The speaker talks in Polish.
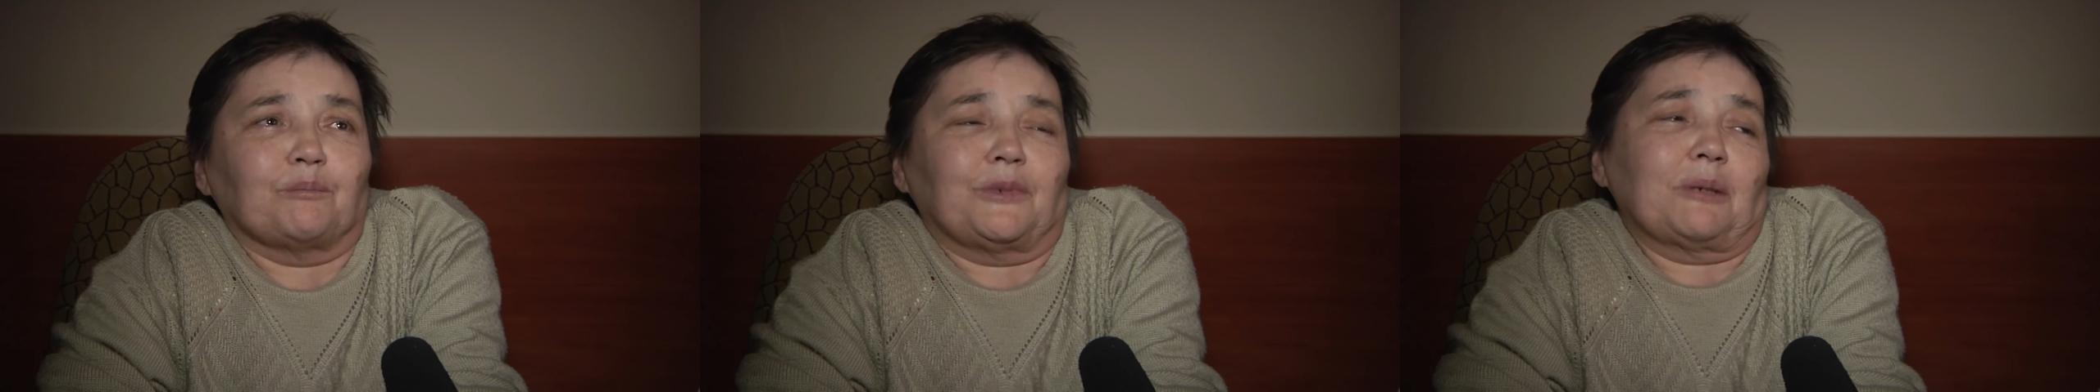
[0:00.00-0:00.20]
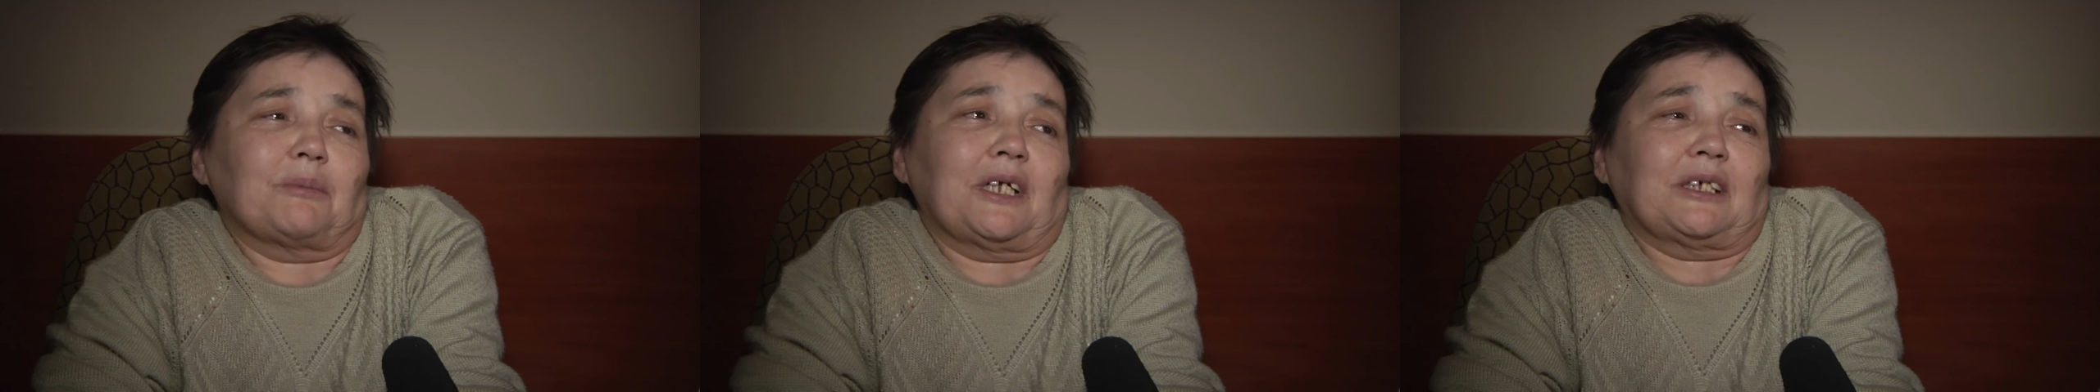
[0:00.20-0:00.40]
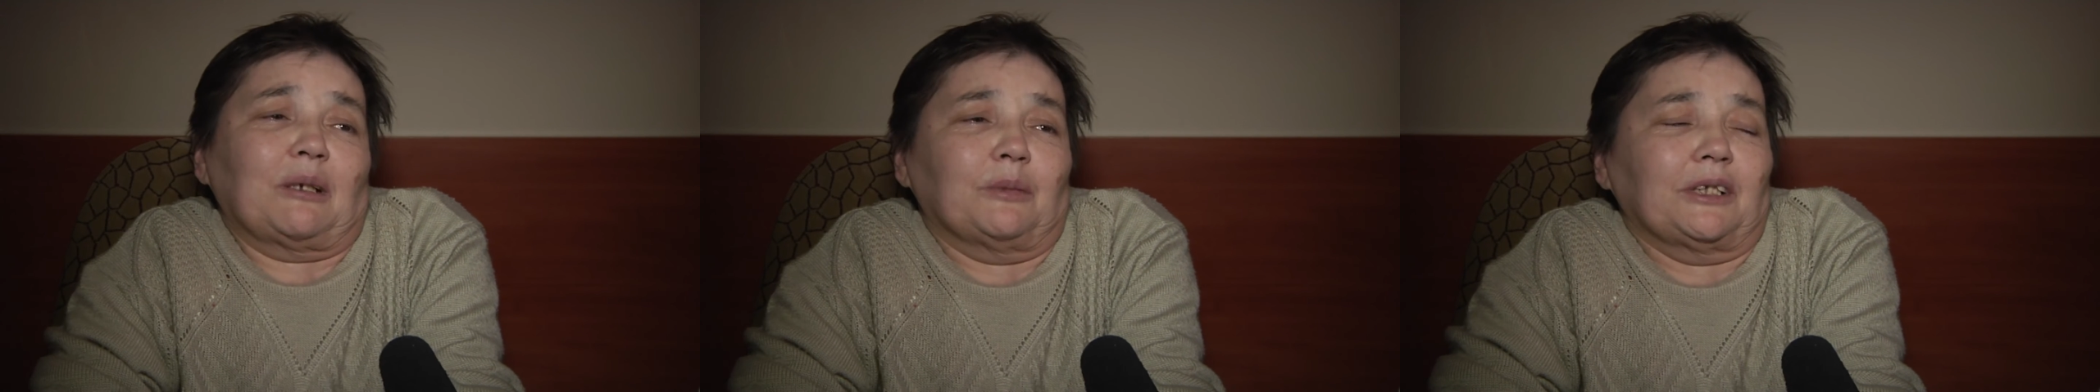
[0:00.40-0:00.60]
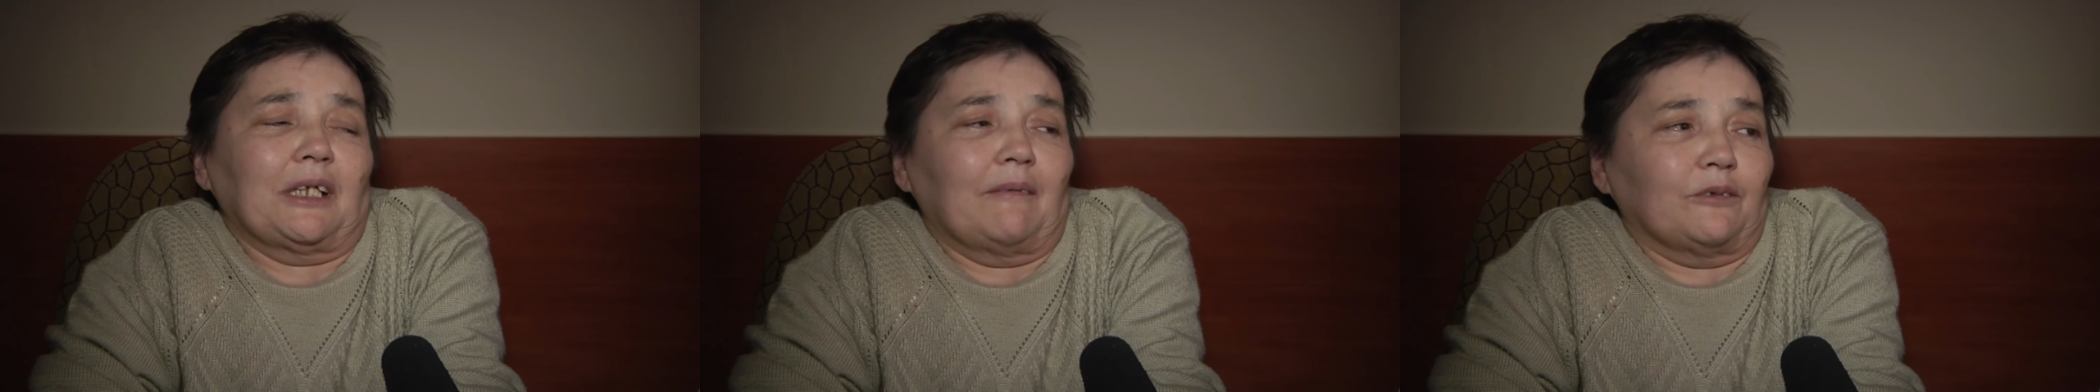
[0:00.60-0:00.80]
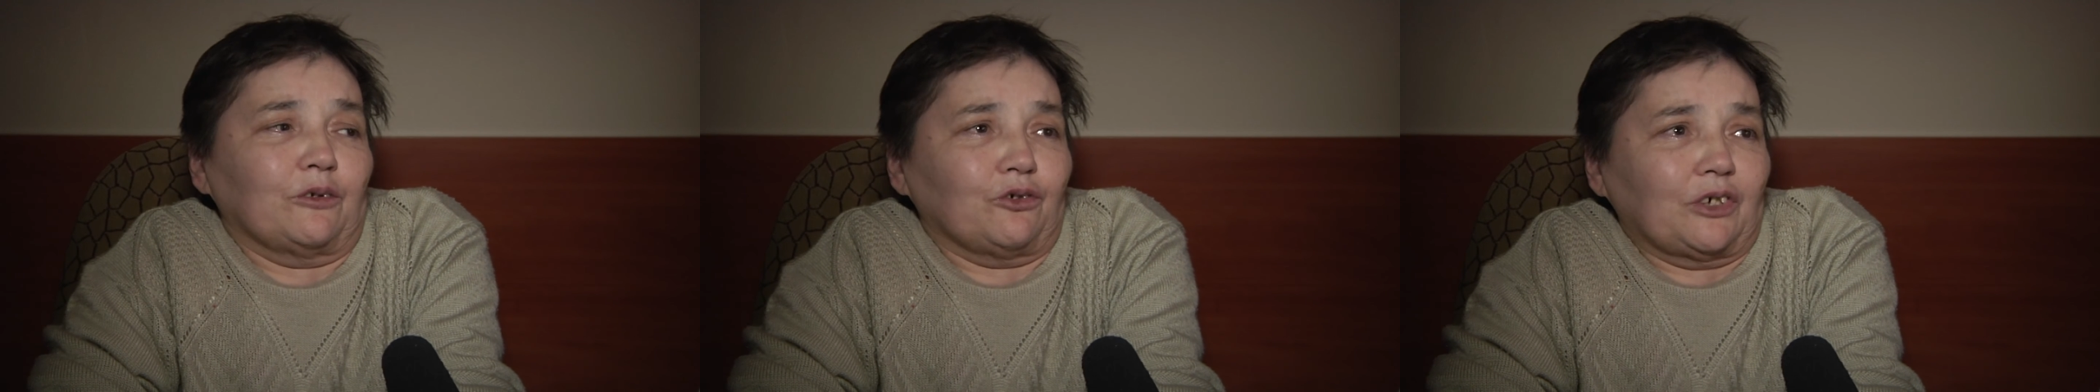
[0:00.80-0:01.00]
przepraszam
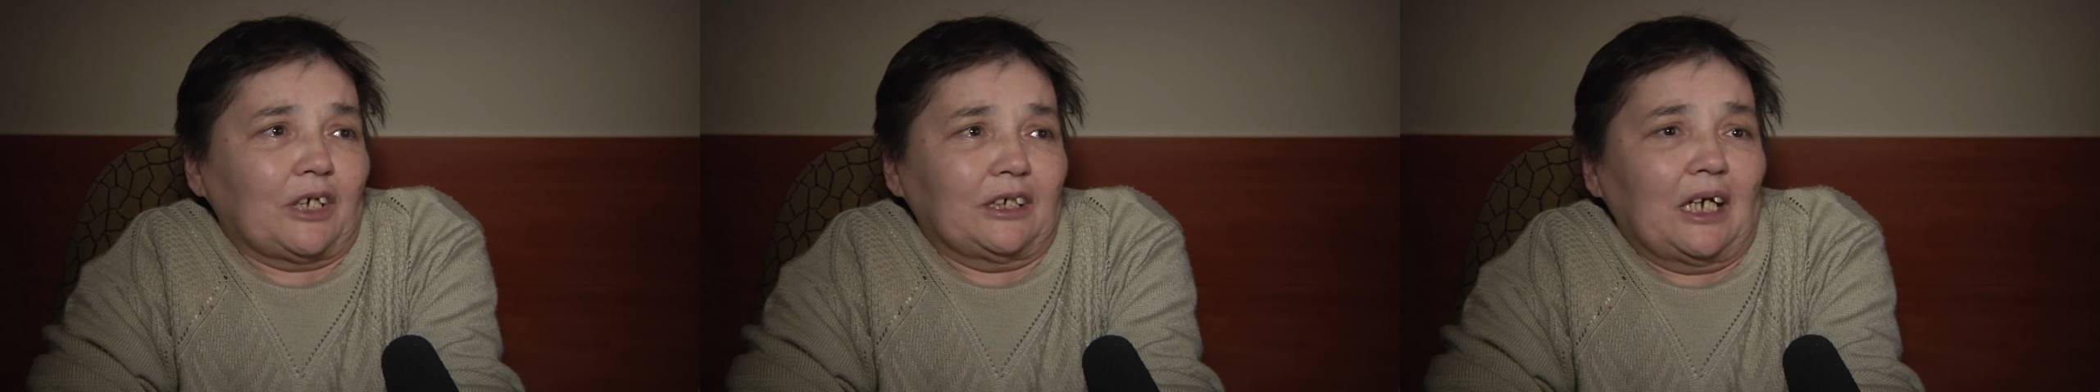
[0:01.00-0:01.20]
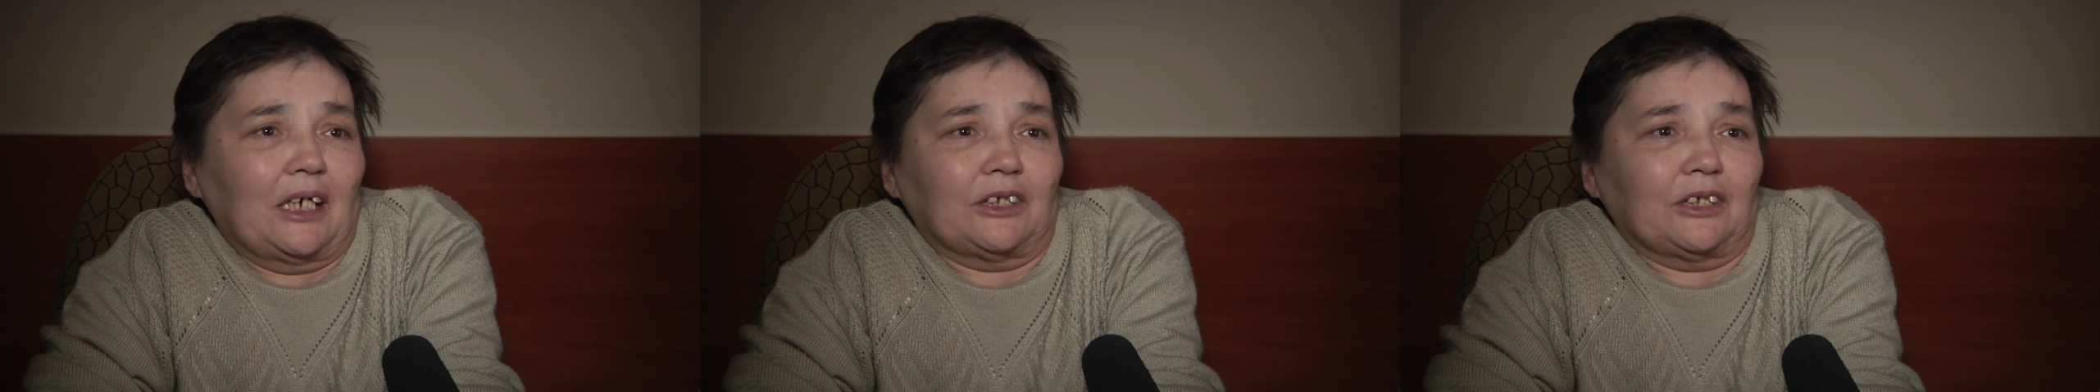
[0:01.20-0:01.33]
za wzruszenie,